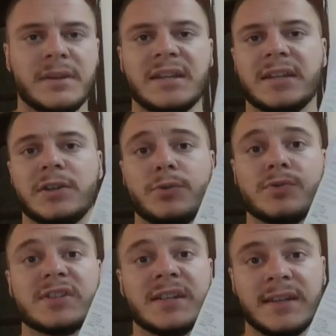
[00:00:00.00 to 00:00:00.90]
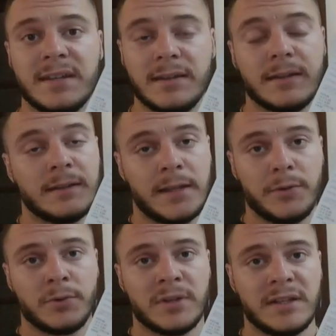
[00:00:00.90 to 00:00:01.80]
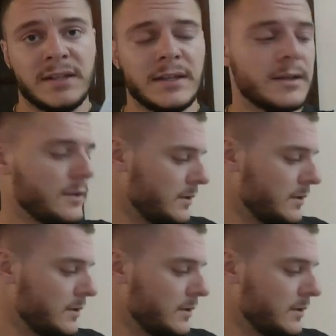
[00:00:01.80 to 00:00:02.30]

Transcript: 1202 L ödedik.